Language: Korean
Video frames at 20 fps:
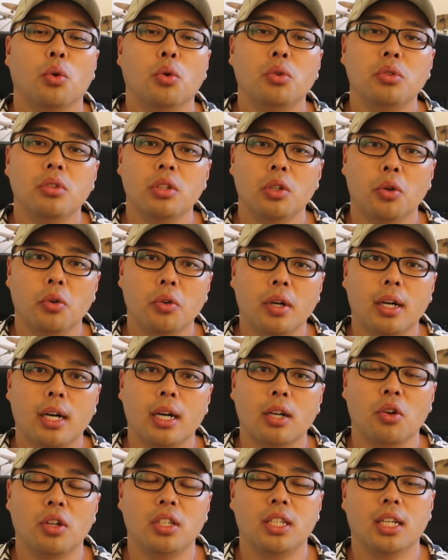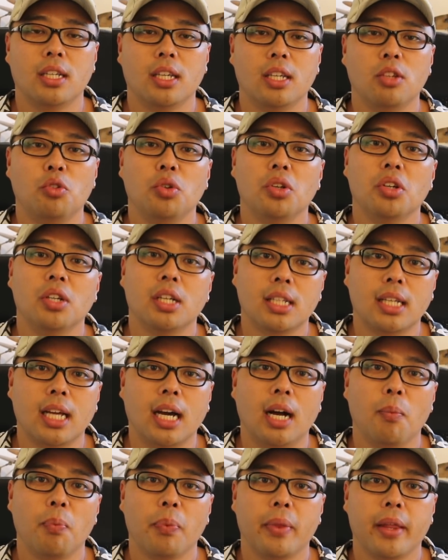효능 효과가 굉장히
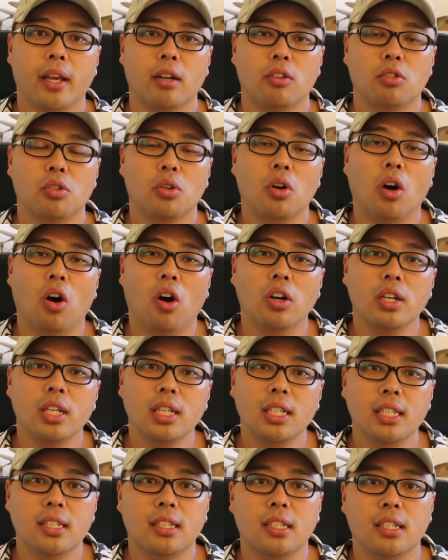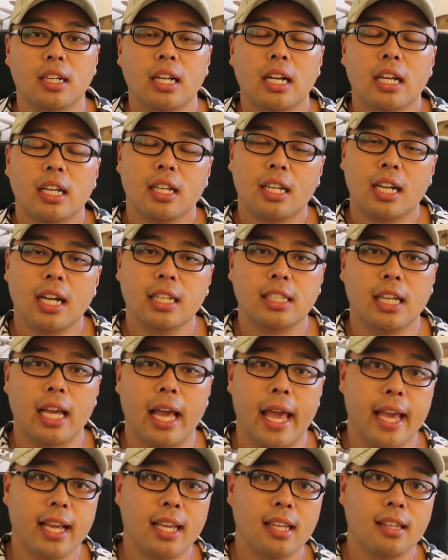뛰어나다. 그리고 어린이들, 그러니까 이제
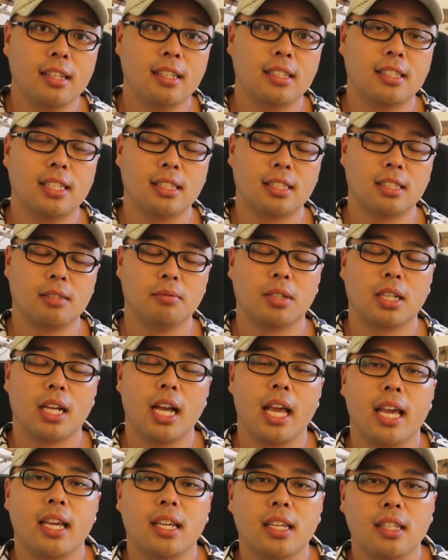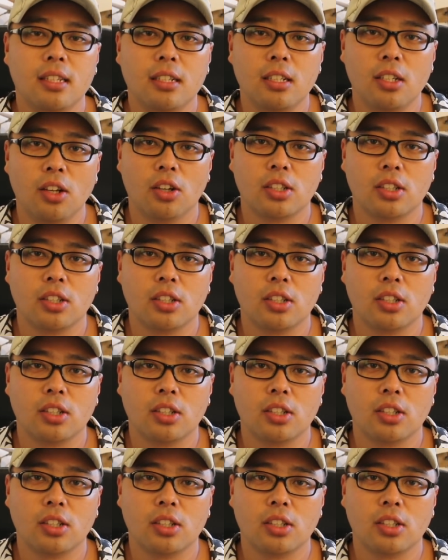아기들 있지 않습니까? 아기들